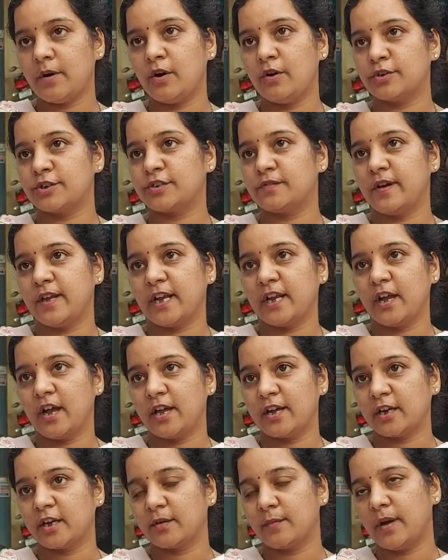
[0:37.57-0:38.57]
మహోత్సవ అనే
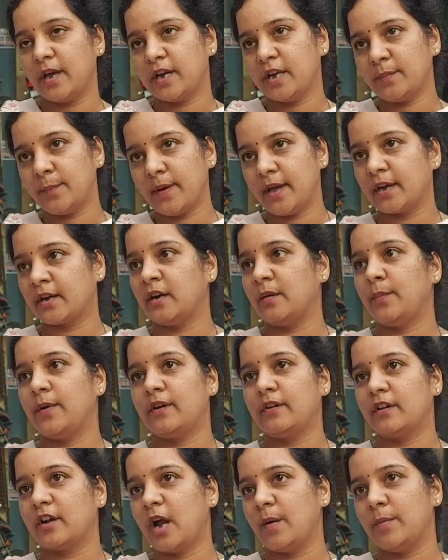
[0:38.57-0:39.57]
కార్యక్రమాన్ని
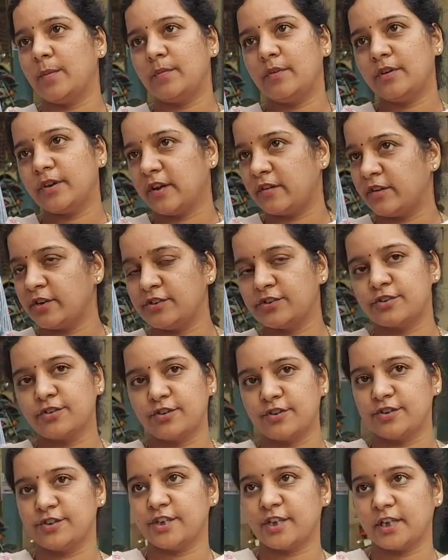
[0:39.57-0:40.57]
పేర్కిల్పాడు గ్రామంలో
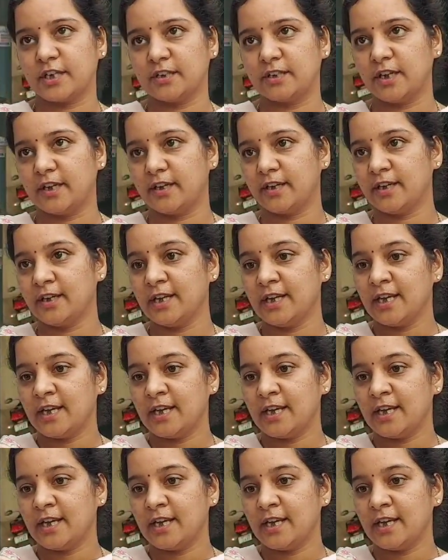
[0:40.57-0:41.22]
నిర్వహించుకోవడం జరిగిందండి